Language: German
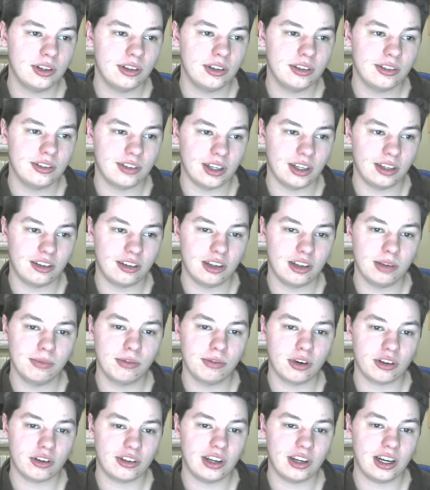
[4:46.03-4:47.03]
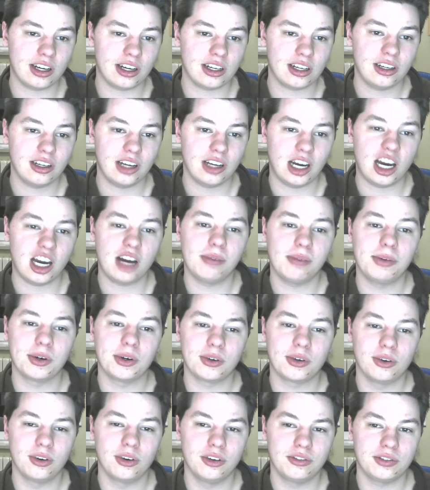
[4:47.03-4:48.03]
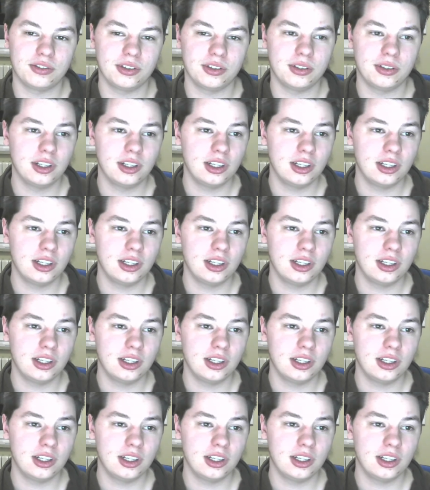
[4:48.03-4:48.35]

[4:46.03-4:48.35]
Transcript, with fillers: Sein Themenvorschlag, Amokläufe.